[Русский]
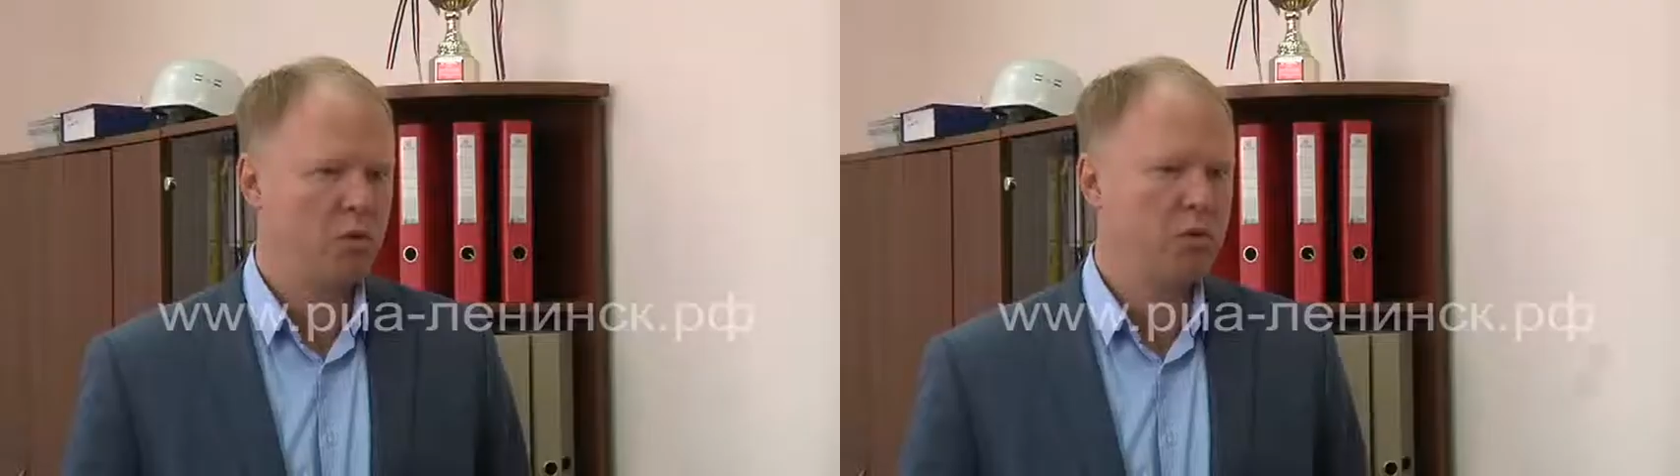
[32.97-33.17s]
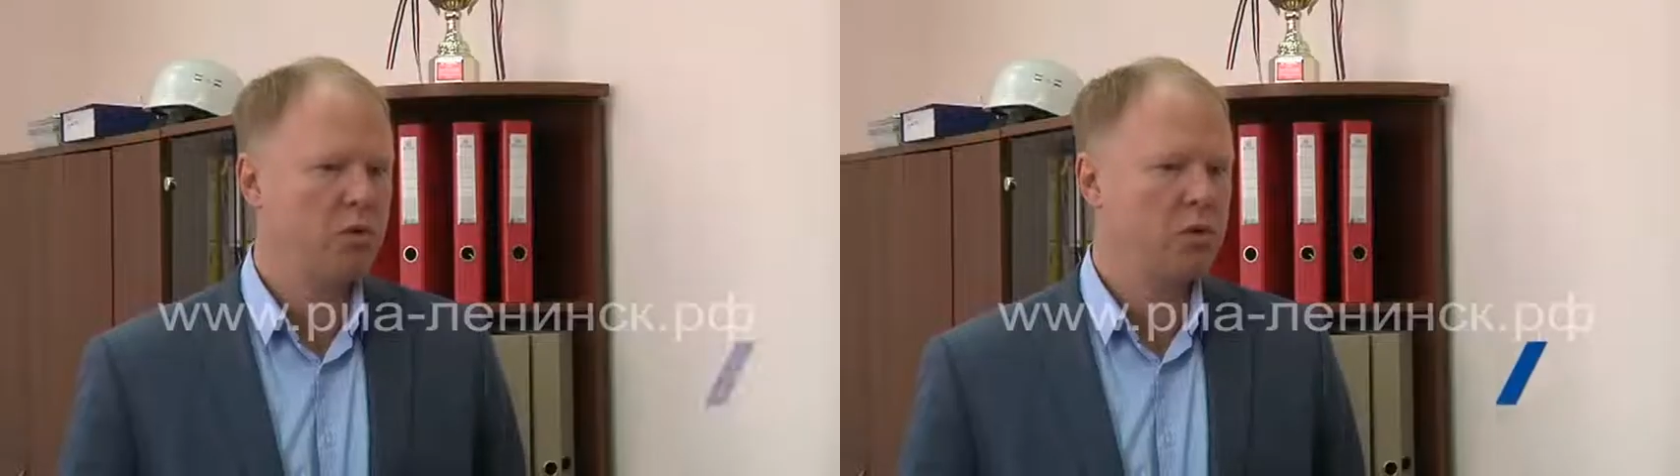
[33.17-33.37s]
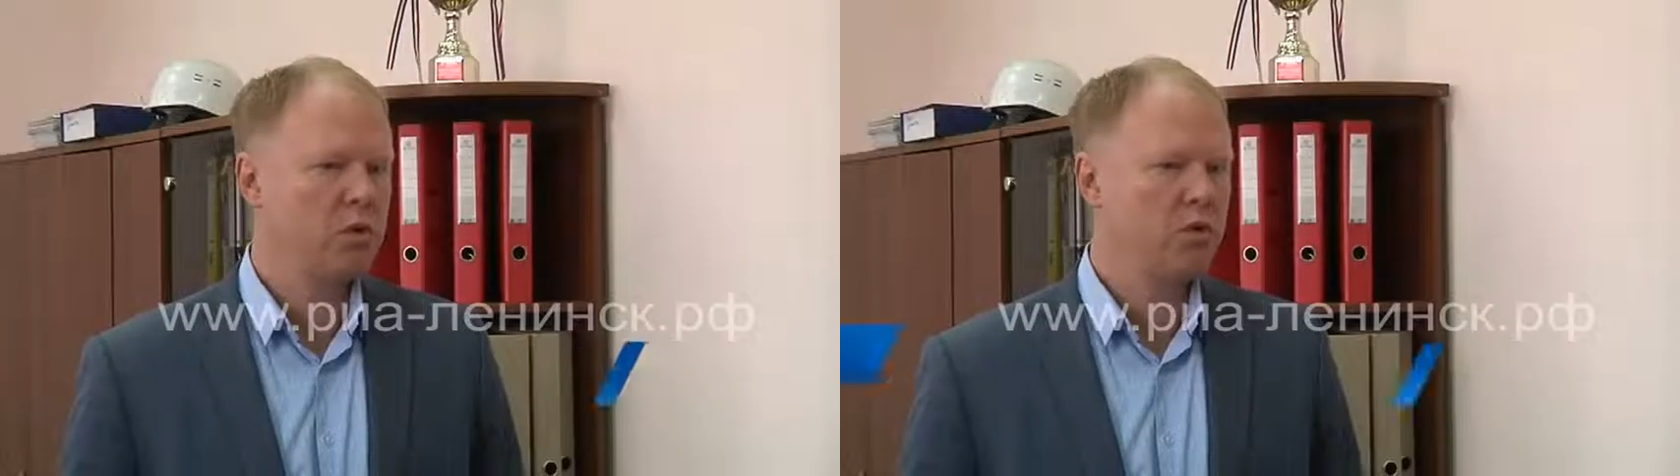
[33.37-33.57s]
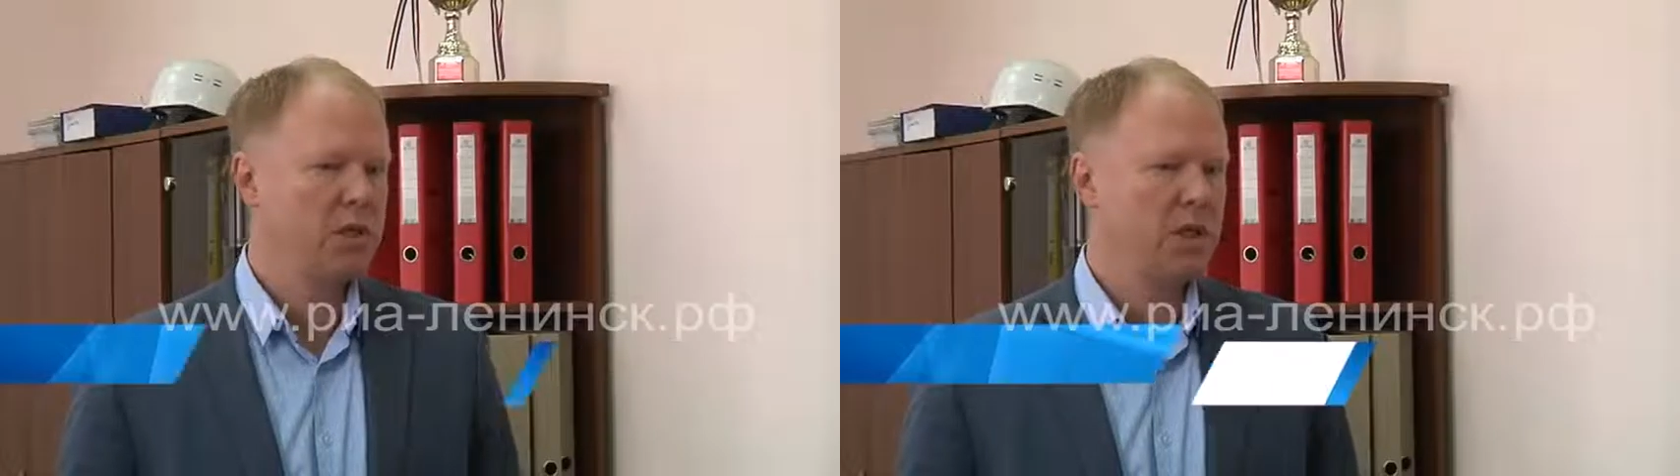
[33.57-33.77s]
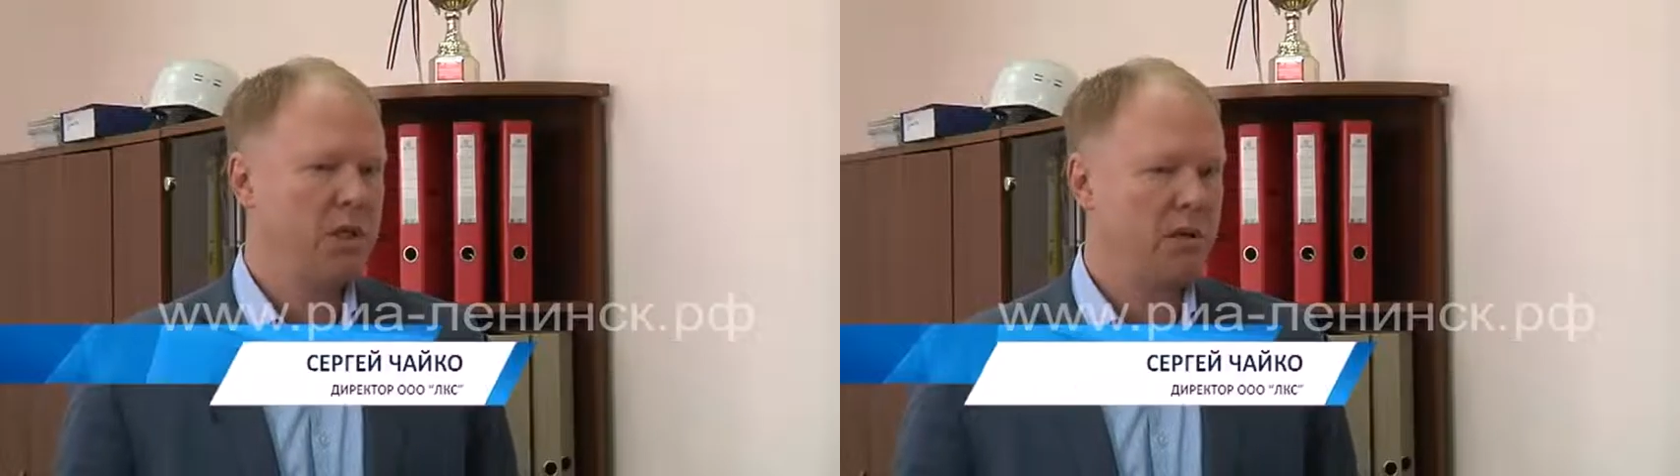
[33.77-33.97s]
Ключевое слово
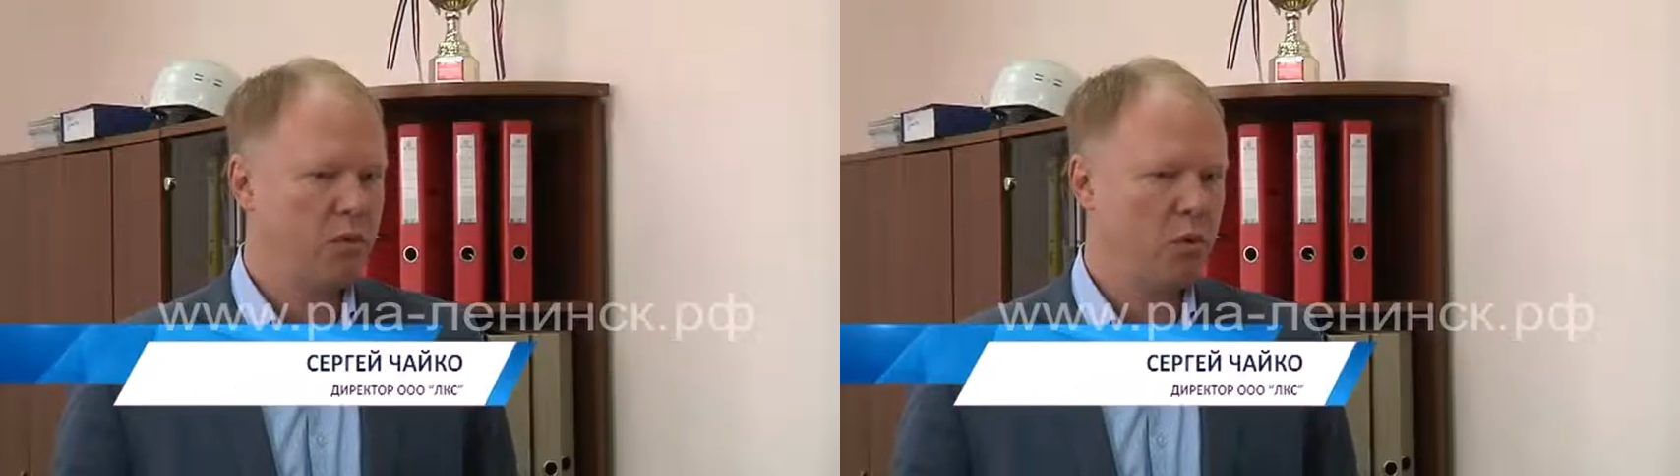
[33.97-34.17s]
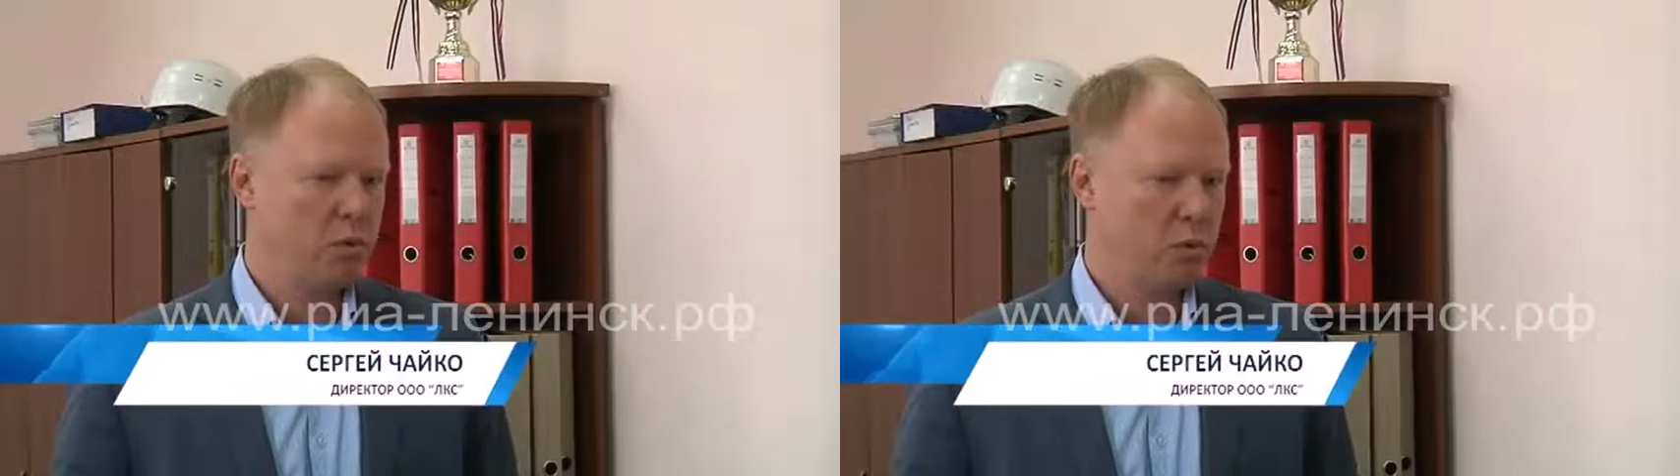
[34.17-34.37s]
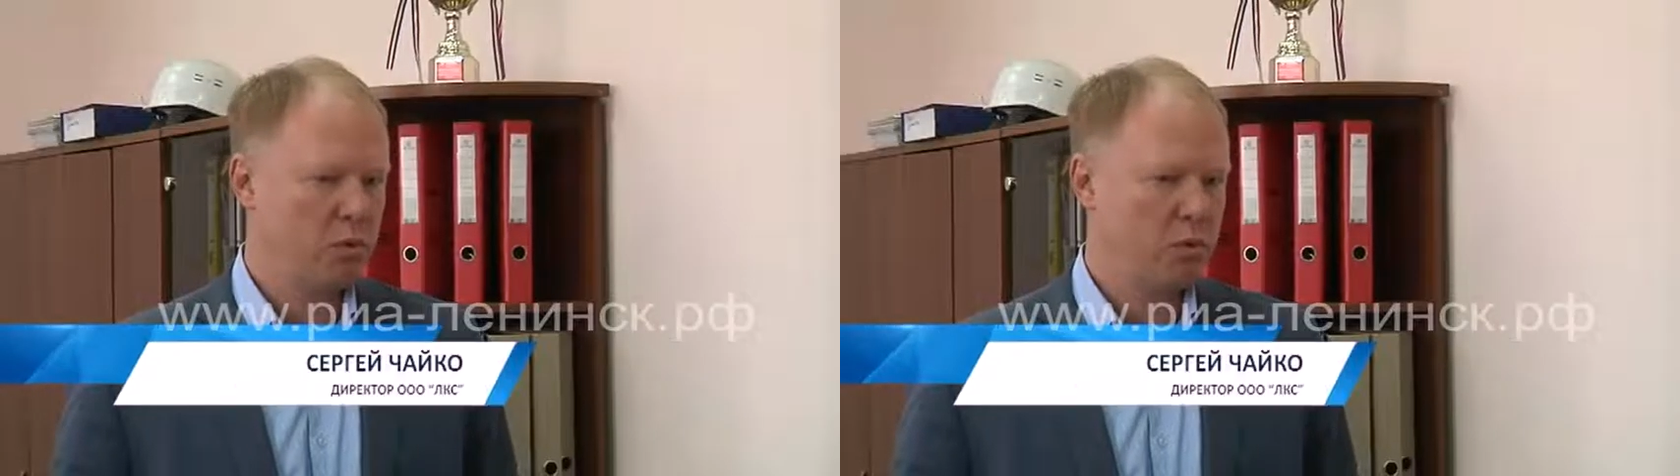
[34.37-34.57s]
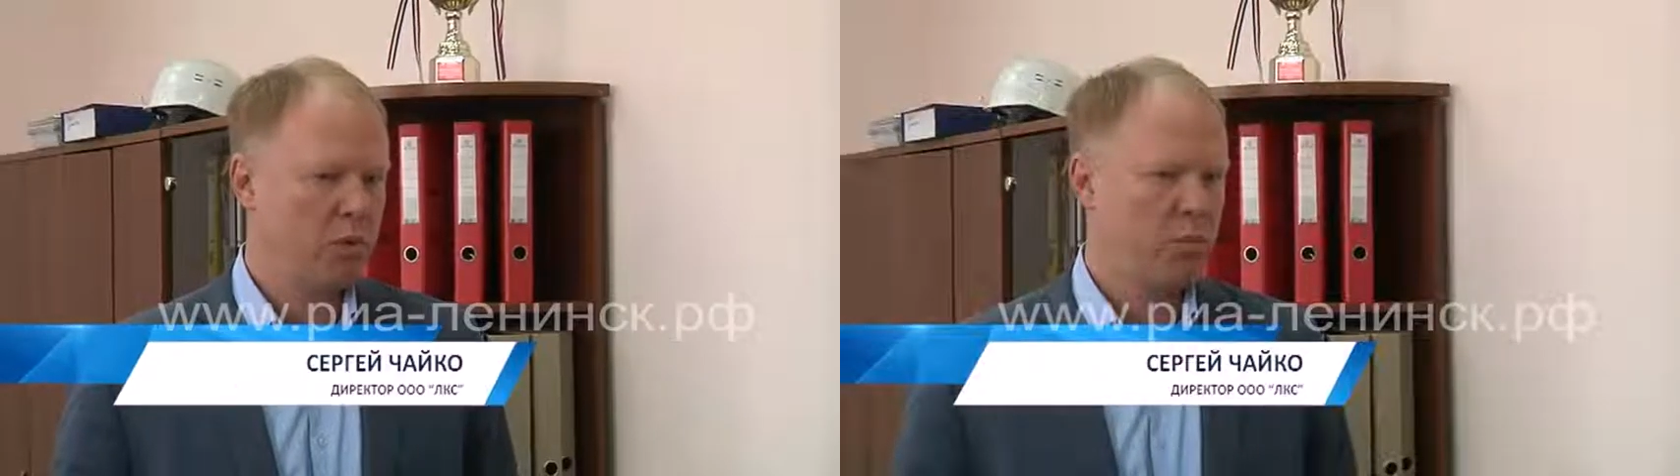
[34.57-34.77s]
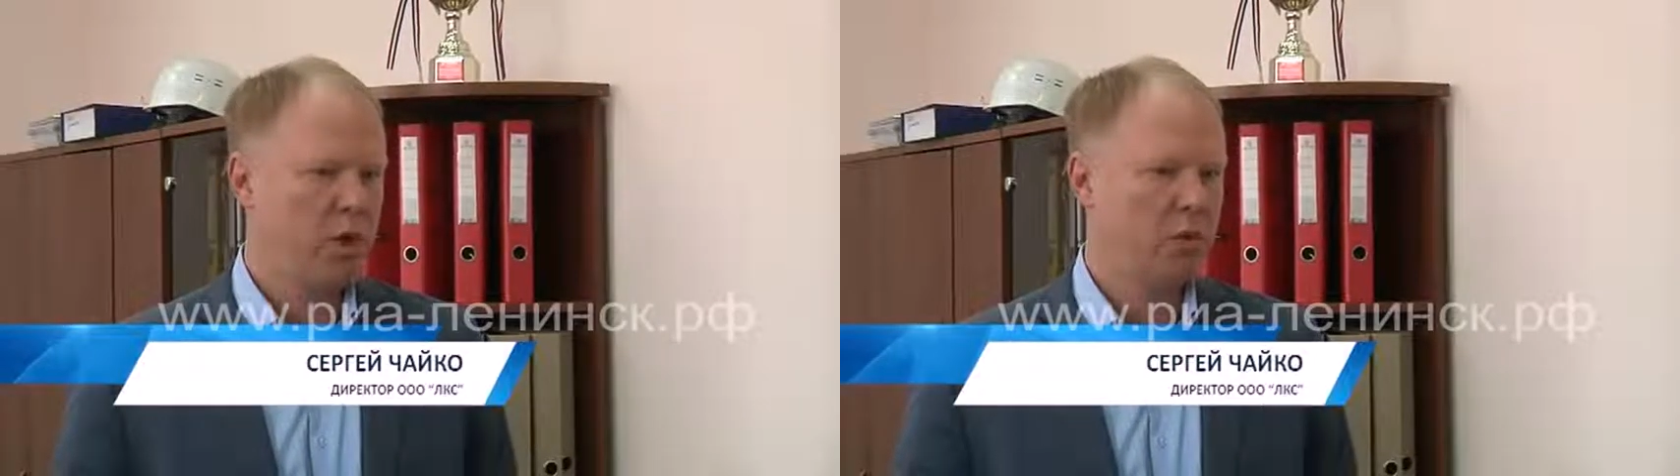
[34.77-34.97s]
здесь комфортную
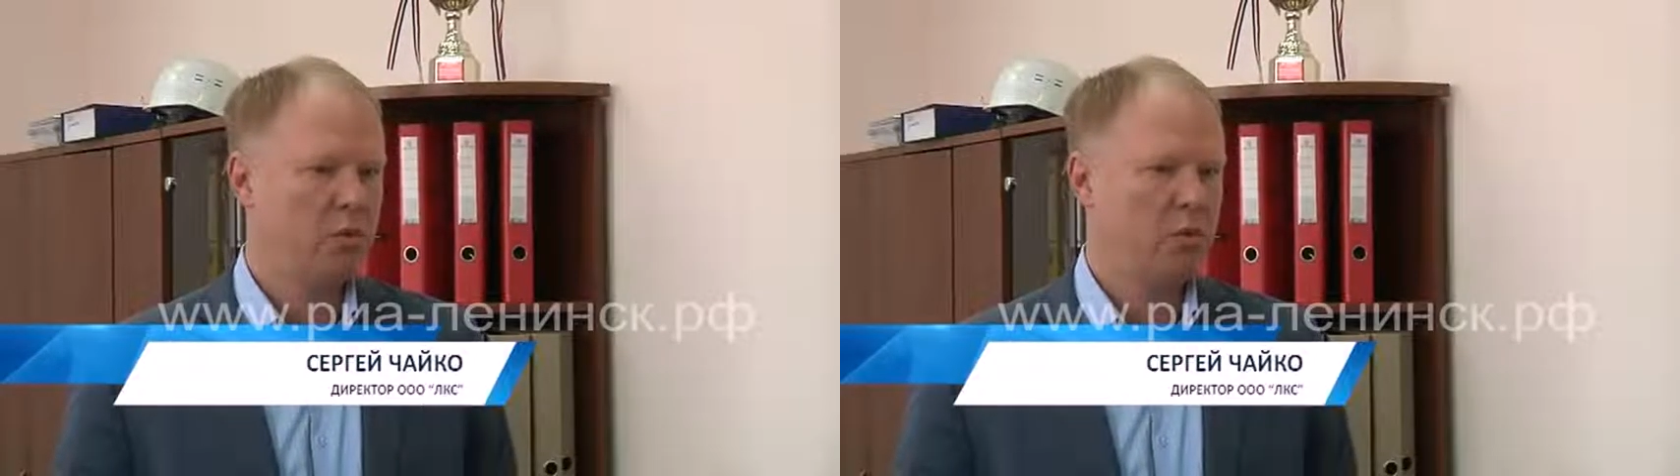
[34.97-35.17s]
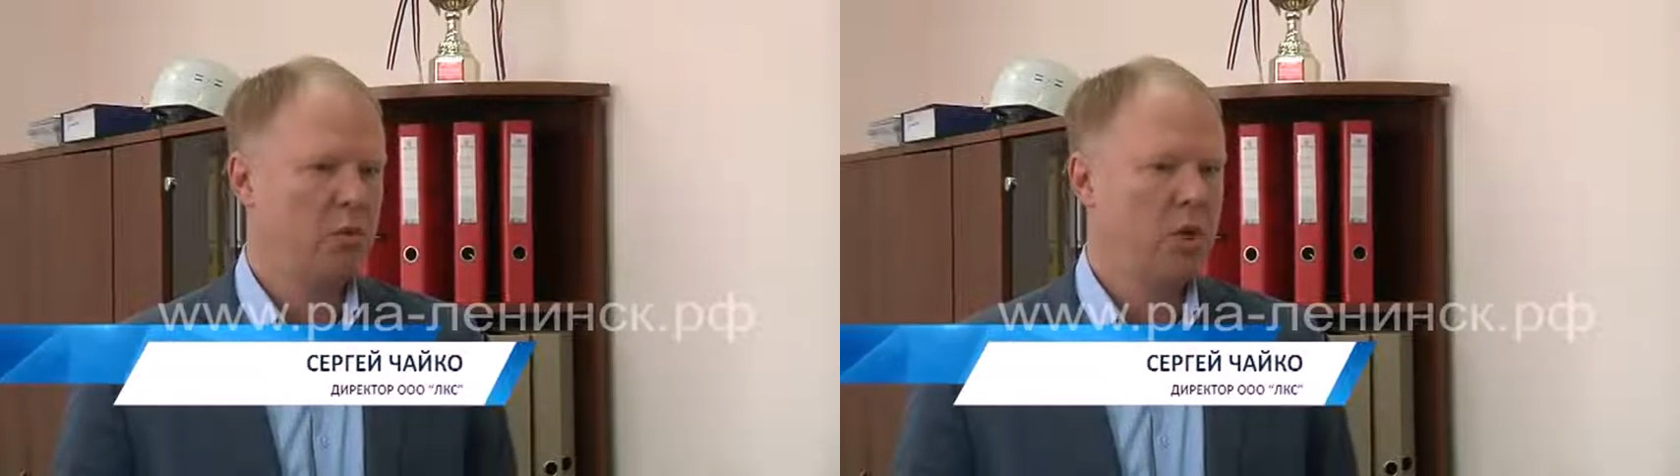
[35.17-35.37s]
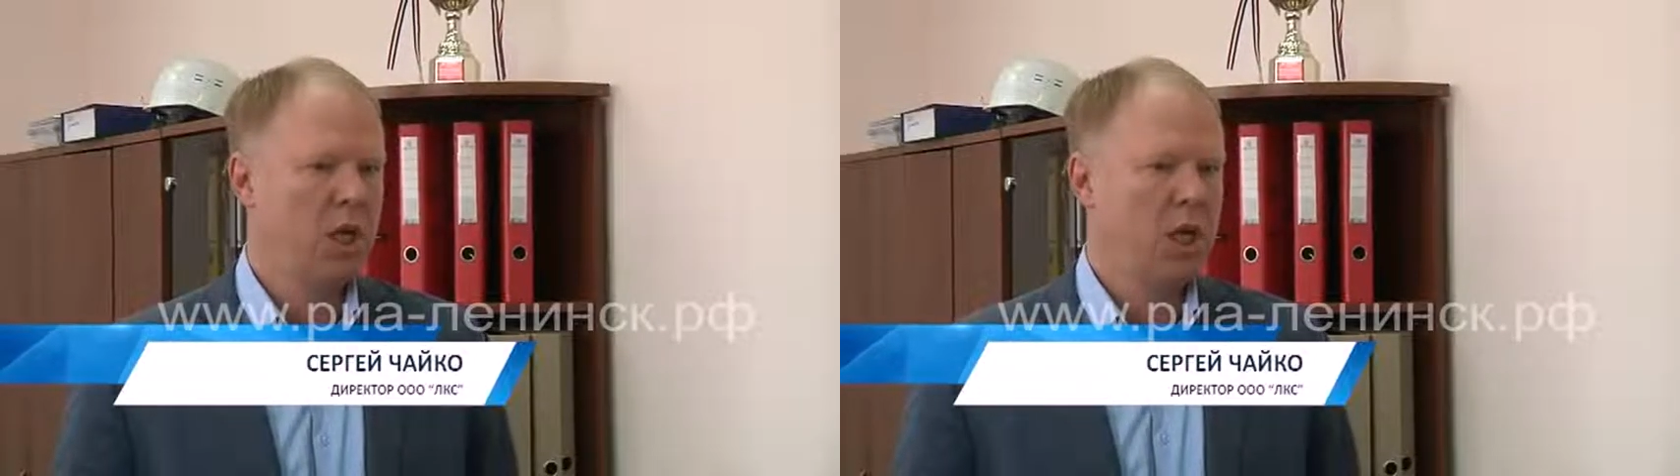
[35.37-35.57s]
температуру.